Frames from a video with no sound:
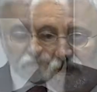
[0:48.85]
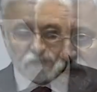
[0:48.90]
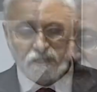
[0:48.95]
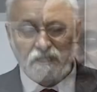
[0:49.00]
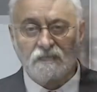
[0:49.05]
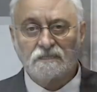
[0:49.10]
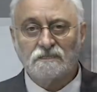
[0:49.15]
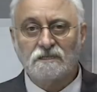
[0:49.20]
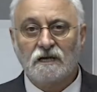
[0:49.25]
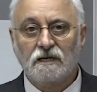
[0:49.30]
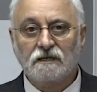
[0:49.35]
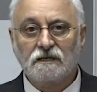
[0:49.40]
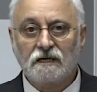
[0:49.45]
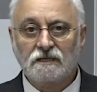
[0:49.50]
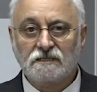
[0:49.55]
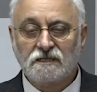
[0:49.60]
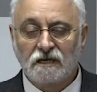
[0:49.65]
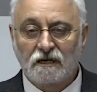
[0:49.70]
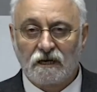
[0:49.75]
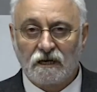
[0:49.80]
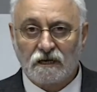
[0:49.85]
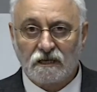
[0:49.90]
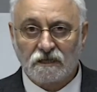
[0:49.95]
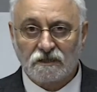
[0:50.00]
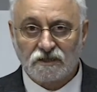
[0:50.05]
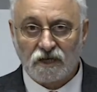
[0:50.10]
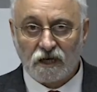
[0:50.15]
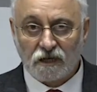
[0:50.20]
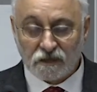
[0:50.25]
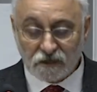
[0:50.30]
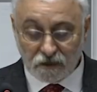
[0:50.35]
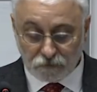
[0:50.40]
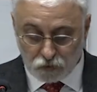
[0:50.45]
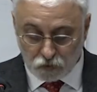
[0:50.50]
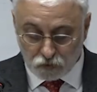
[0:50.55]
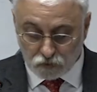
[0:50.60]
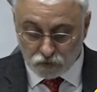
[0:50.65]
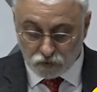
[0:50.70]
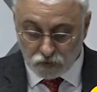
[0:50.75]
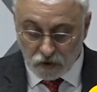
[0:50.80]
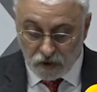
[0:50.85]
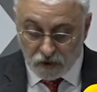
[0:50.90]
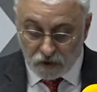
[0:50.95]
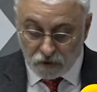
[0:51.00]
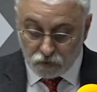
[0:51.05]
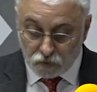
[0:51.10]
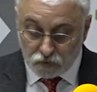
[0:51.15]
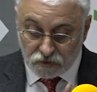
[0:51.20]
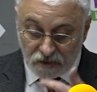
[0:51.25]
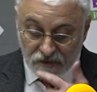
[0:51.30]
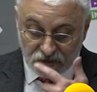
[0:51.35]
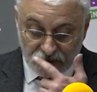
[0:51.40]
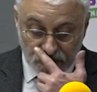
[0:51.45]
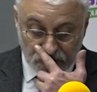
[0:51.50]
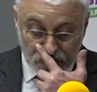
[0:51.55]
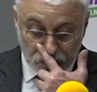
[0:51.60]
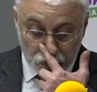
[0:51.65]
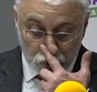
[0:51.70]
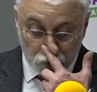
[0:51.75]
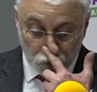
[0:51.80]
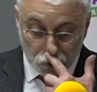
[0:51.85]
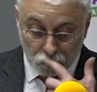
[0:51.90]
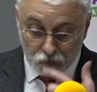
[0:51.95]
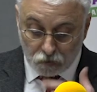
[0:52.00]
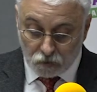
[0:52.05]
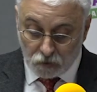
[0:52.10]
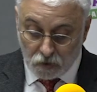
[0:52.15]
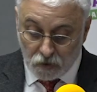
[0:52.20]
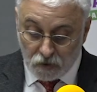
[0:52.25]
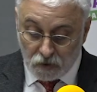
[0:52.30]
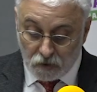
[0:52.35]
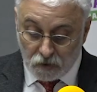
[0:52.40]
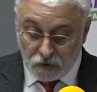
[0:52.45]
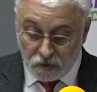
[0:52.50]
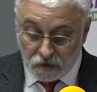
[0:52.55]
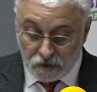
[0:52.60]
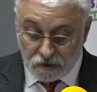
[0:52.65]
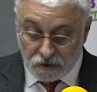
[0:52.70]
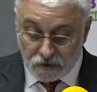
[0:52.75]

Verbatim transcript: Bir kez daha YSK'ya çağrı yapıyoruz. Yüksek Seçim Kurulu e,